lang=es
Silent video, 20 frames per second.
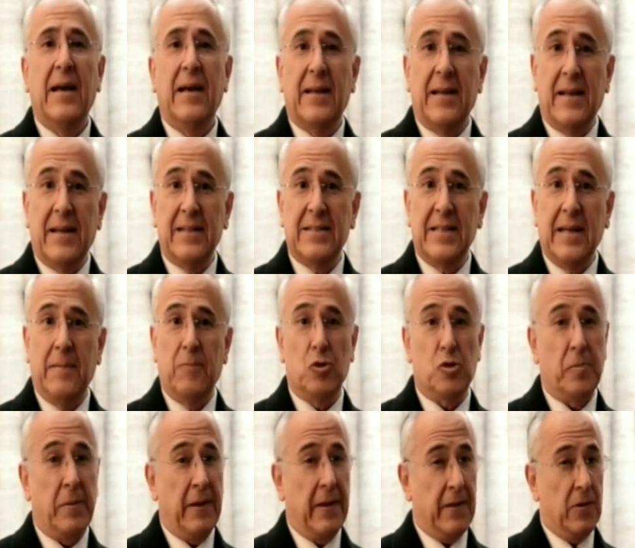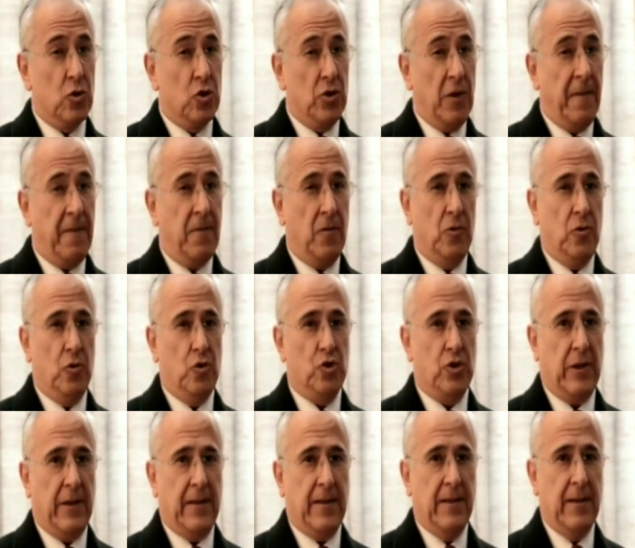regresamos para que usted
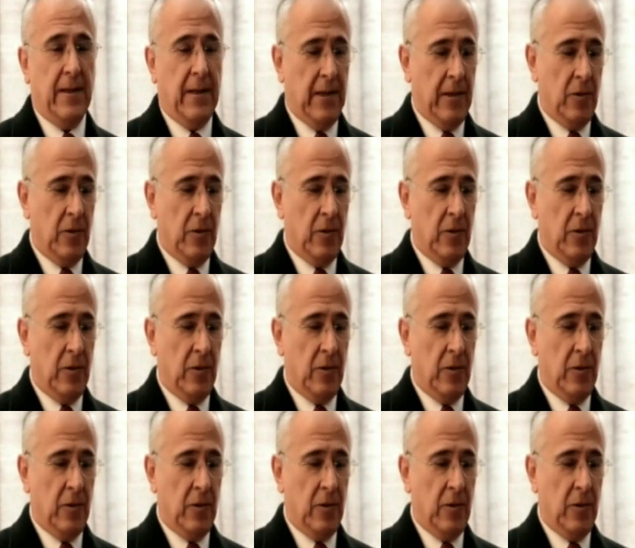conozca